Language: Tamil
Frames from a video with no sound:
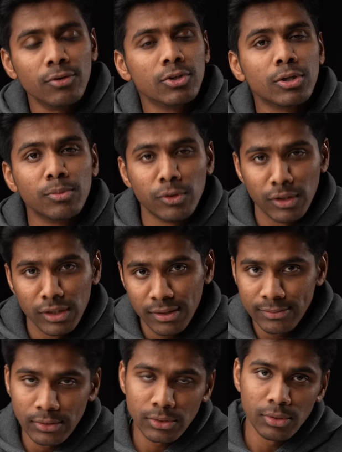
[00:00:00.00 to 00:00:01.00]
ஃபோட்டோ மோடில் இருந்தால்
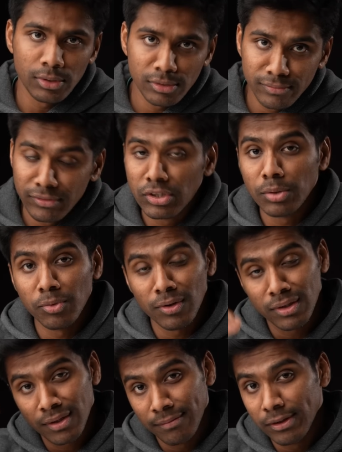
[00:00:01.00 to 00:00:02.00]
ஃபோட்டோ எடுக்கும் வீடியோ மோடில்
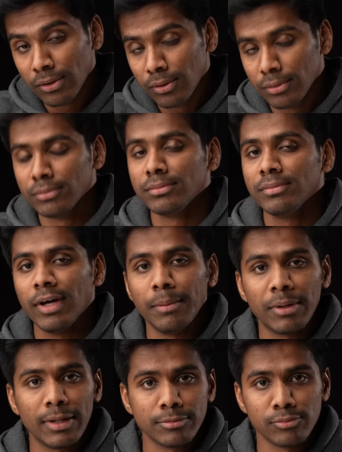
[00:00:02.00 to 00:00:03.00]
இருந்தால் வீடியோ எடுக்கும்
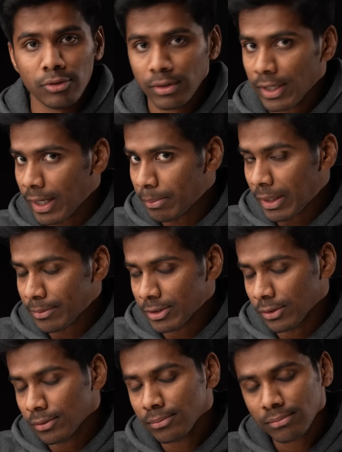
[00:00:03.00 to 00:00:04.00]
ஹைப்பர் லாப்ஸ் மோடில் இருந்தால் ஹைப்பர் லாப்ஸ்
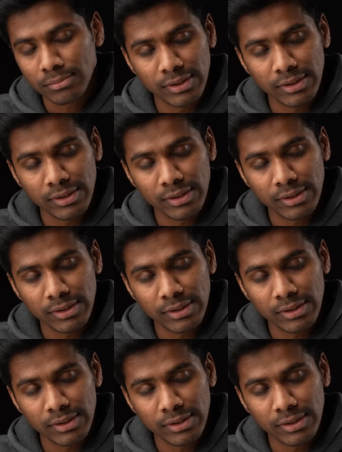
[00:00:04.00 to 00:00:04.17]
எடுக்கும்